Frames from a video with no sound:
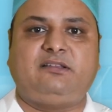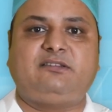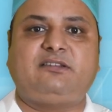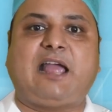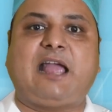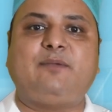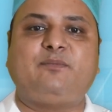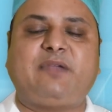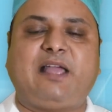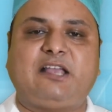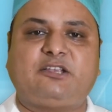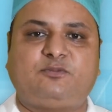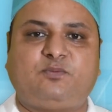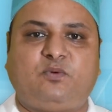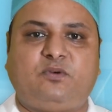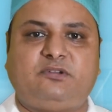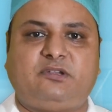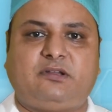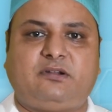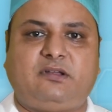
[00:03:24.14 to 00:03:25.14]
टाइम का
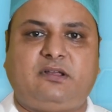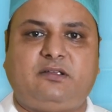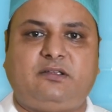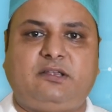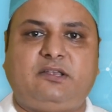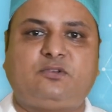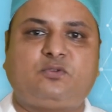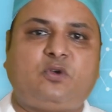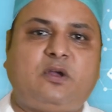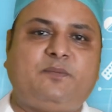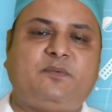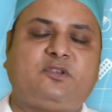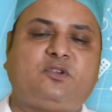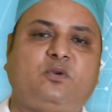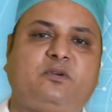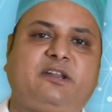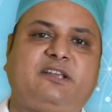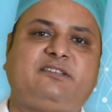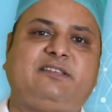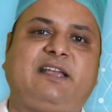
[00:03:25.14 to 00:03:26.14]
एक्सपोजर इसको हम
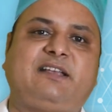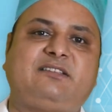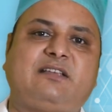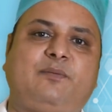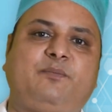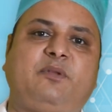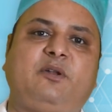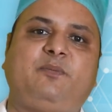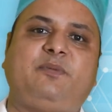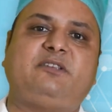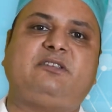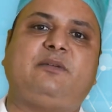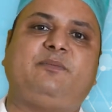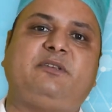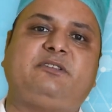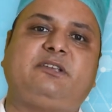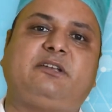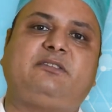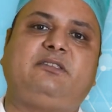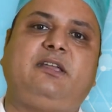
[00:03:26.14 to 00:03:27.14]
छोटे से एग्जाम्पल पर
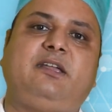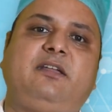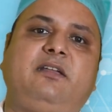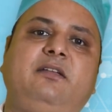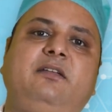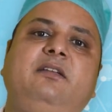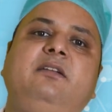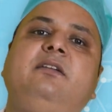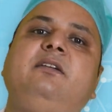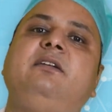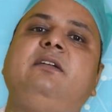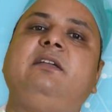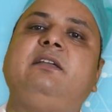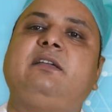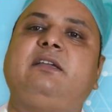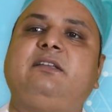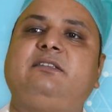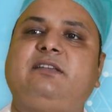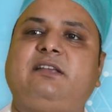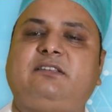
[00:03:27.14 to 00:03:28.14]
समझ सकते हैं
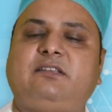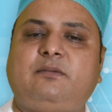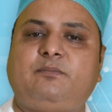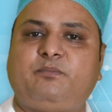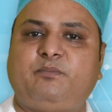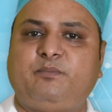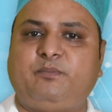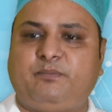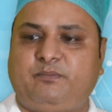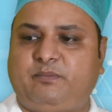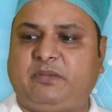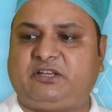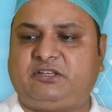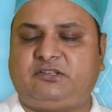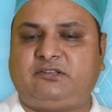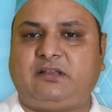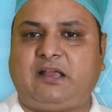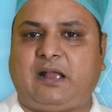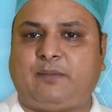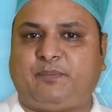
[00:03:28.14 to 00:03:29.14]
कि जैसे
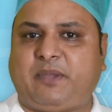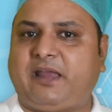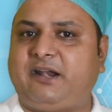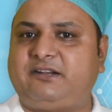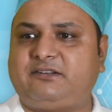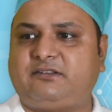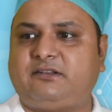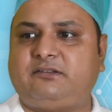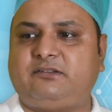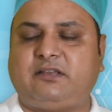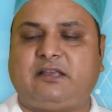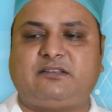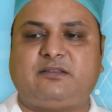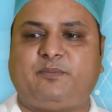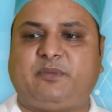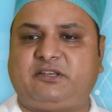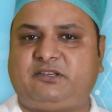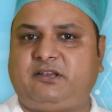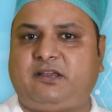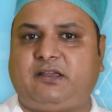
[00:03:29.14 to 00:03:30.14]
बच पेरेंट्स जैसे
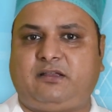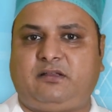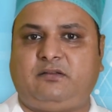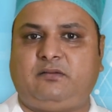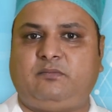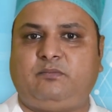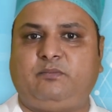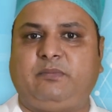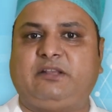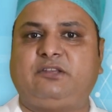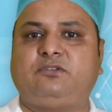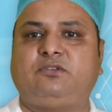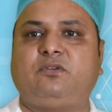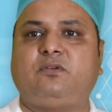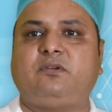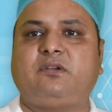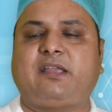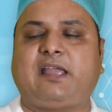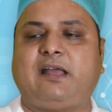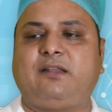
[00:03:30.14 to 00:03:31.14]
बच्चे हैं
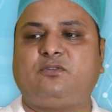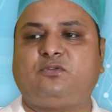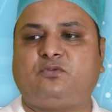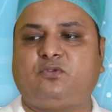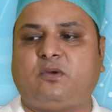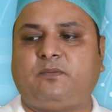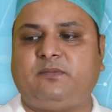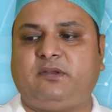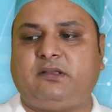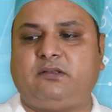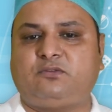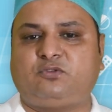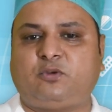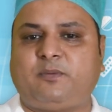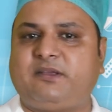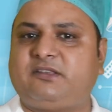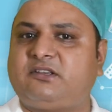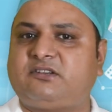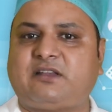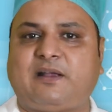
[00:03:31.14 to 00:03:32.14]
बच्चों क्या
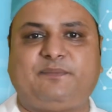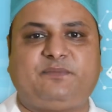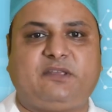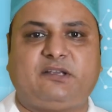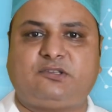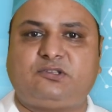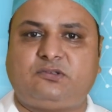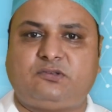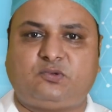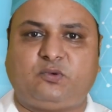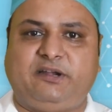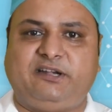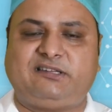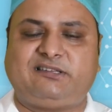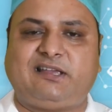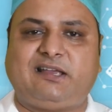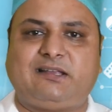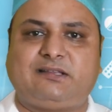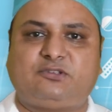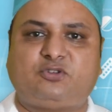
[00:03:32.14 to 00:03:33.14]
सुबह से शाम तक स्वीट्स
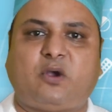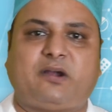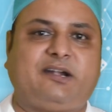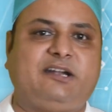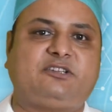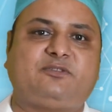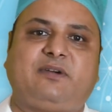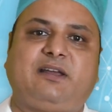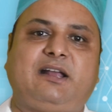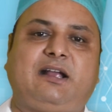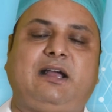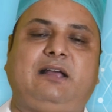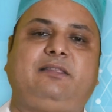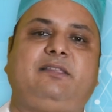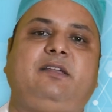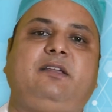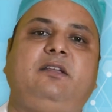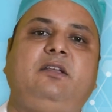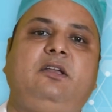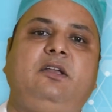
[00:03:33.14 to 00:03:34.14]
या चॉकलेट्स वगैरह
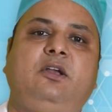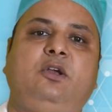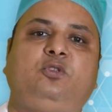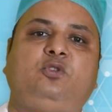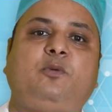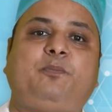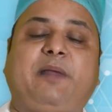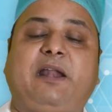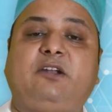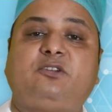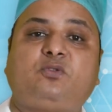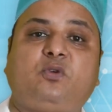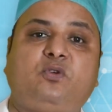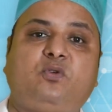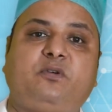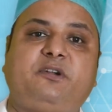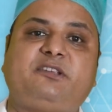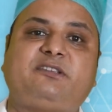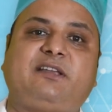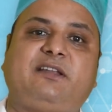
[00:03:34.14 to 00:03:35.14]
खाते हैं तो पेरेंट्स को
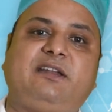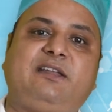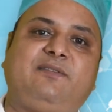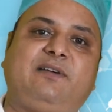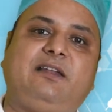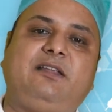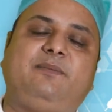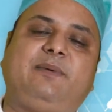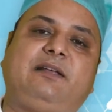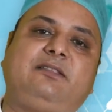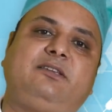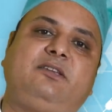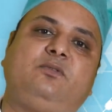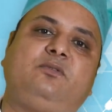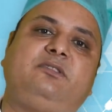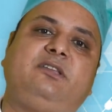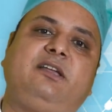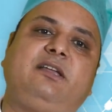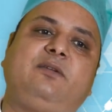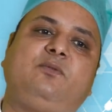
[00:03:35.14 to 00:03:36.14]
नोटिस करने वाली बात ये
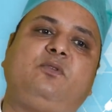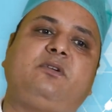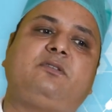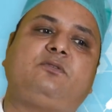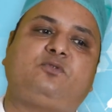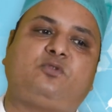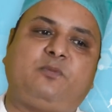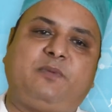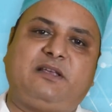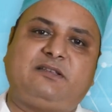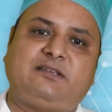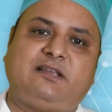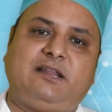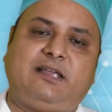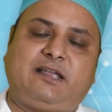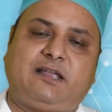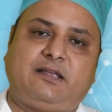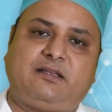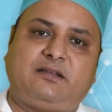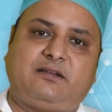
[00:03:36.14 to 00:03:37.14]
होती है कि वो सुबह से
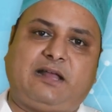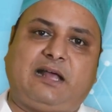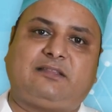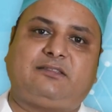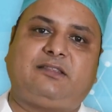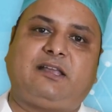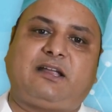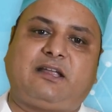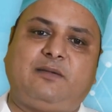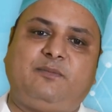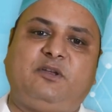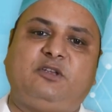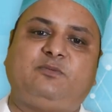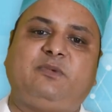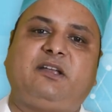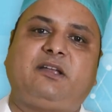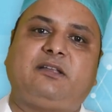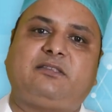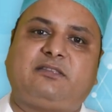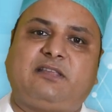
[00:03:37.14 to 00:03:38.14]
लेकर रात तक के बीच
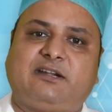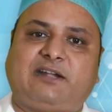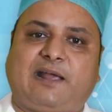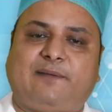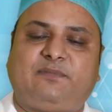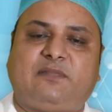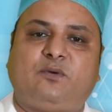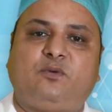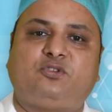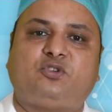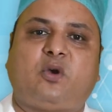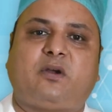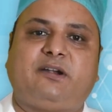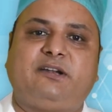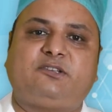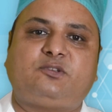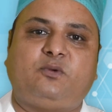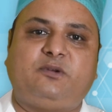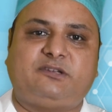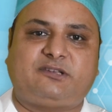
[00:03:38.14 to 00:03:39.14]
में कितने टाइम तक वो
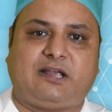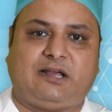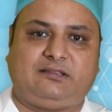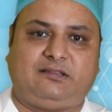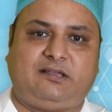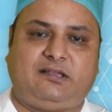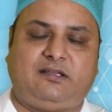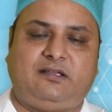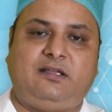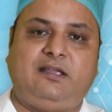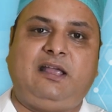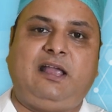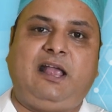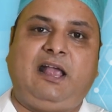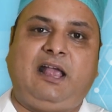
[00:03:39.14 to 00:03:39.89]
चॉकलेट स्वीट्स खाती हैं